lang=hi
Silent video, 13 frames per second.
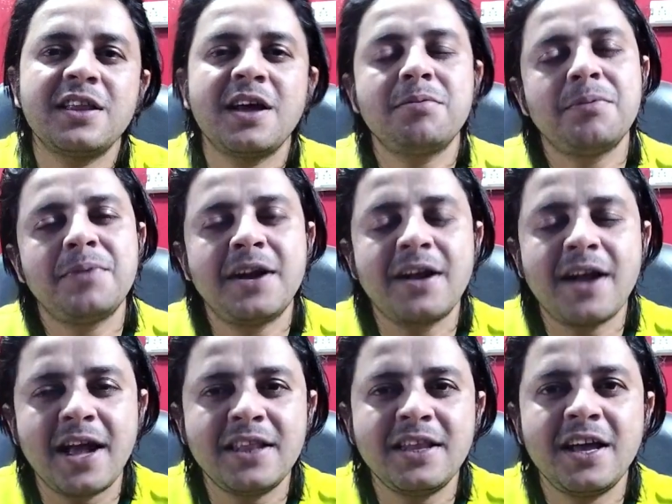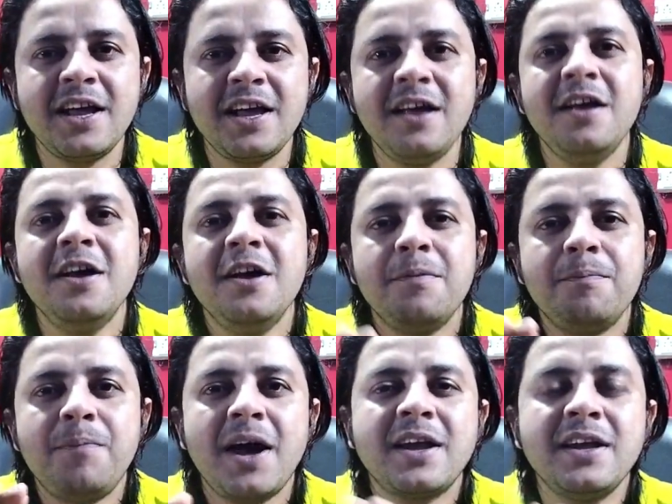के हिसाब से मैंने डाल दिया है
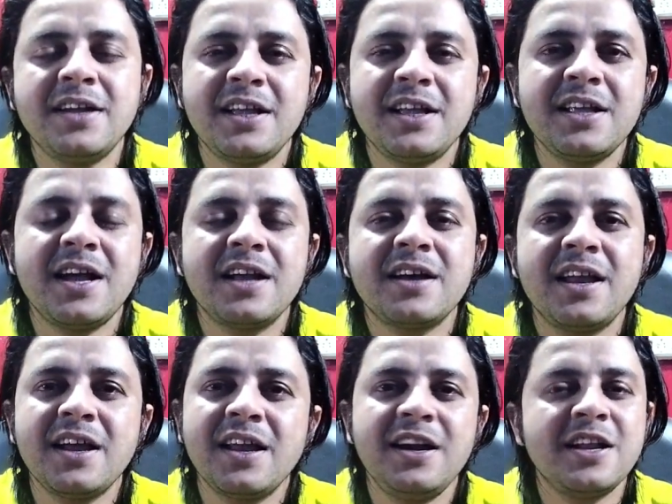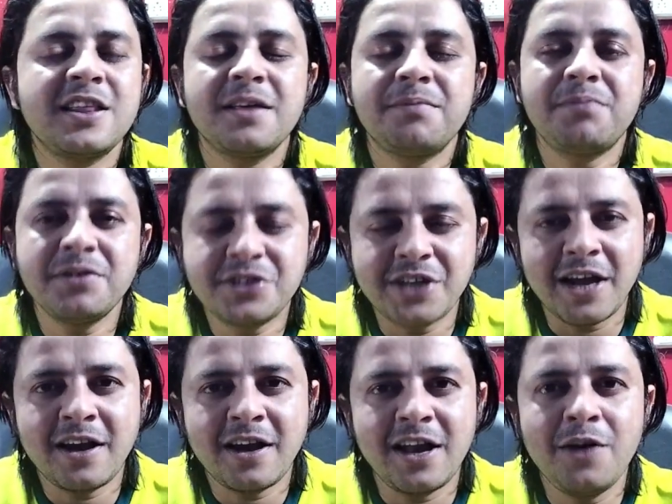बाकी ज़्यादा जानकारी के लिए डिस्क्रिप्शन
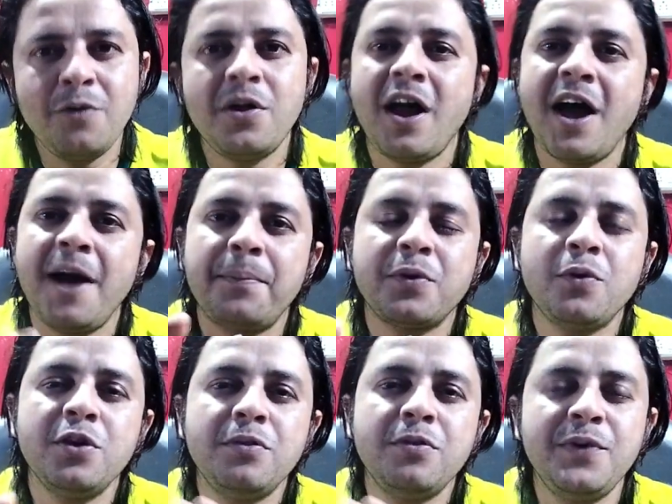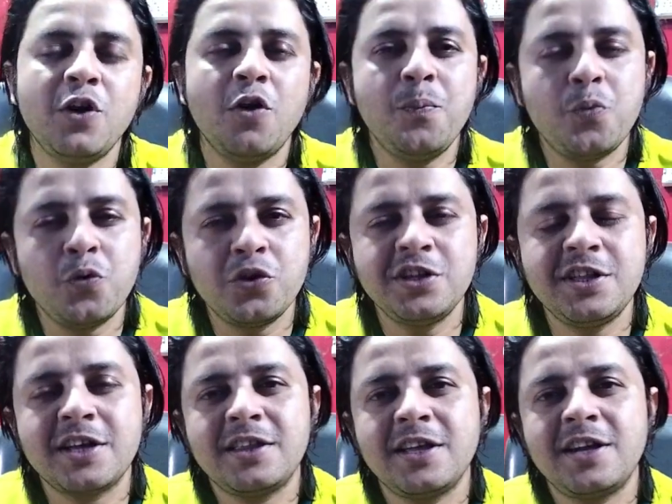चेक कर लें और आपको इस वीडियो को पूरी
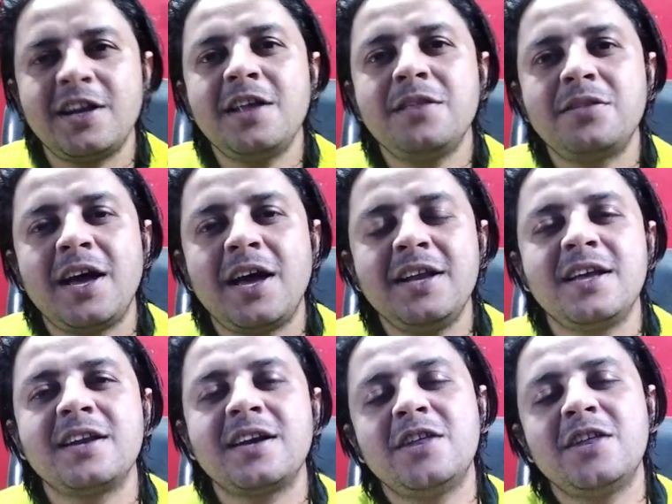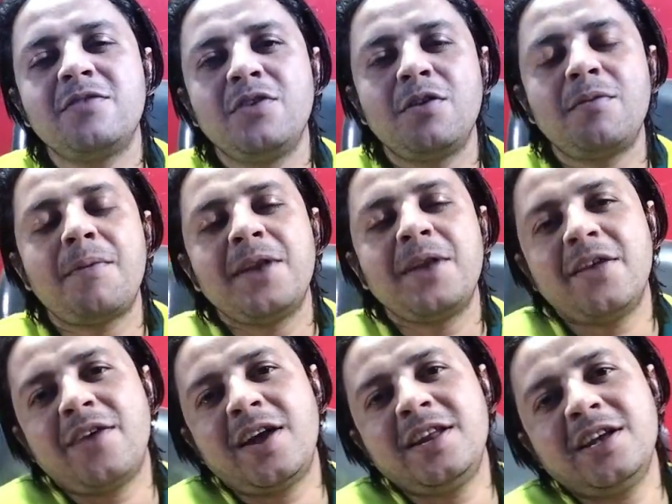देखते रहना सारी जानकारी इस वीडियो में
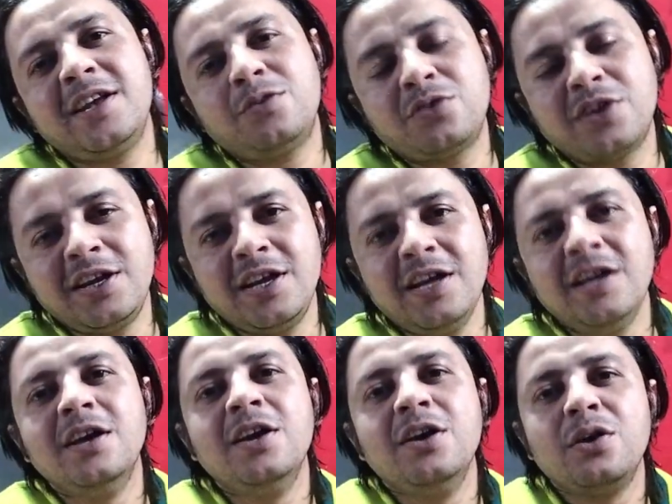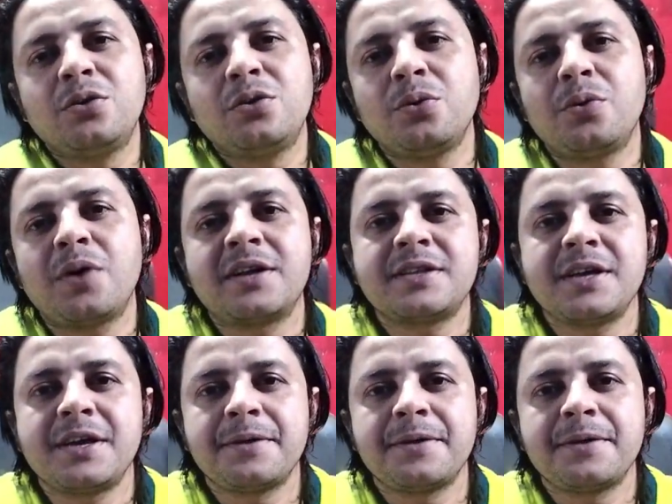मिलने वाली है तो चलिए शुरू करते